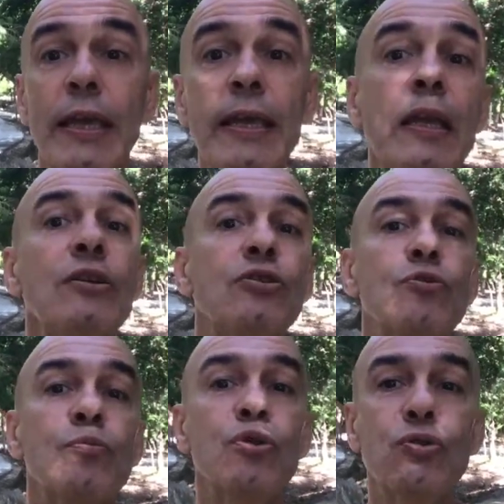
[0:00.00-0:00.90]
e lhes
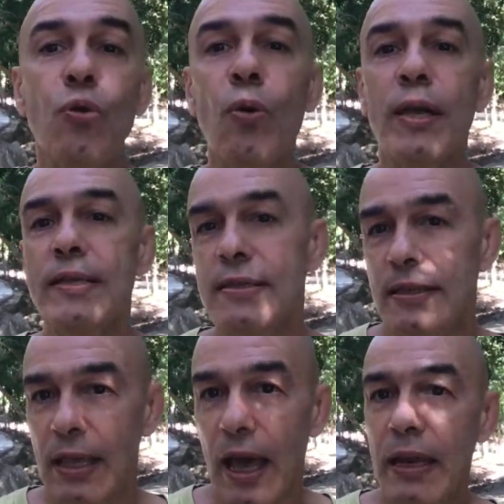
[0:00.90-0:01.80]
começou a
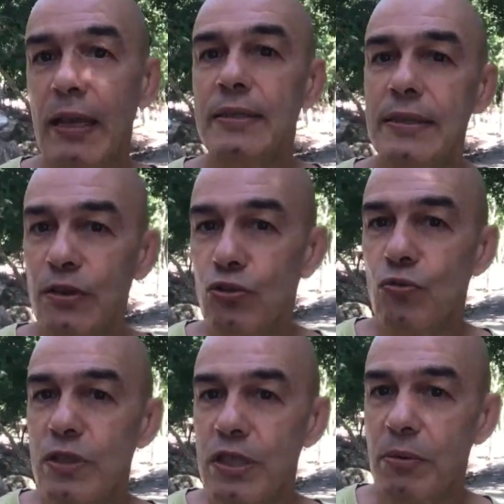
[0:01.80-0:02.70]
ensinar certos
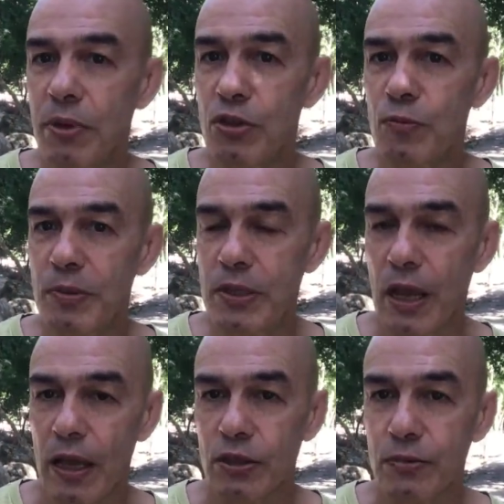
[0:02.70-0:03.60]
conhecimentos
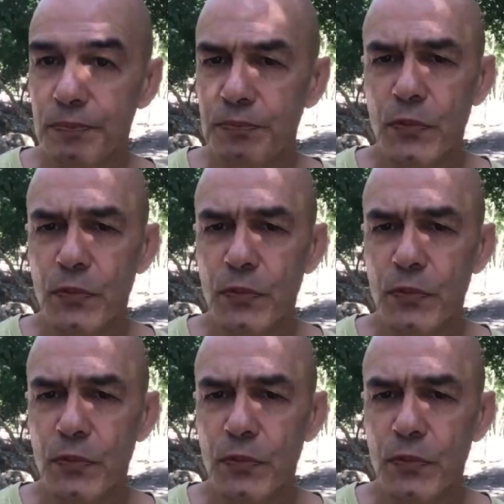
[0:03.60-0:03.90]
especiais.